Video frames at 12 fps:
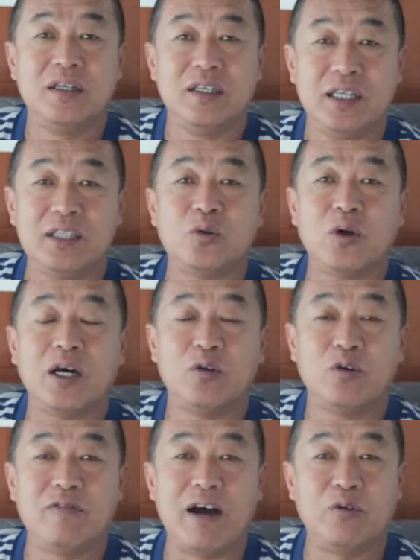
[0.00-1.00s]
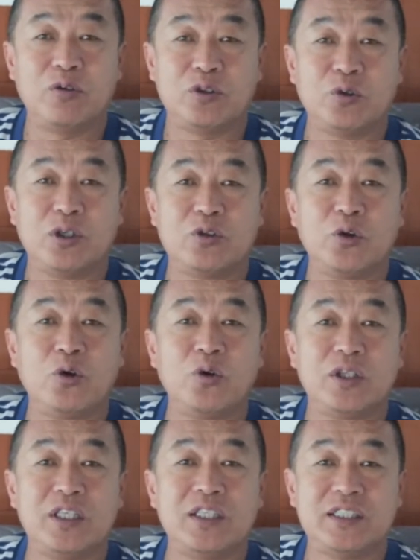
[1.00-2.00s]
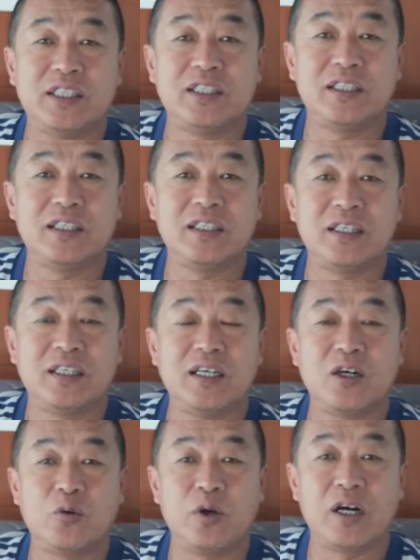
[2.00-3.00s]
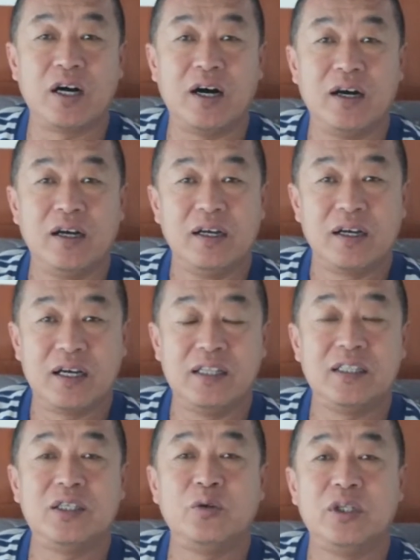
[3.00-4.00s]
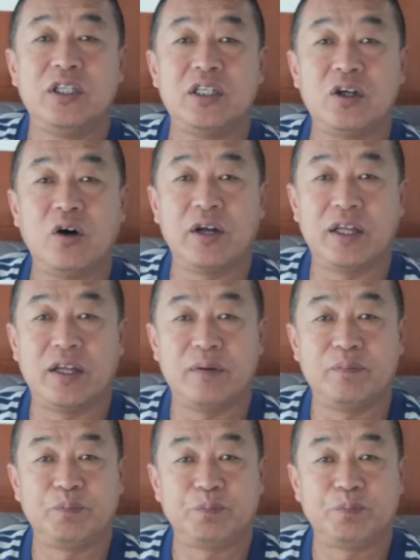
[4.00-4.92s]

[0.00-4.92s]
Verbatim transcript: 也走了很多弯路，走到最后定型定的这个规格，肯定是有一定道理的。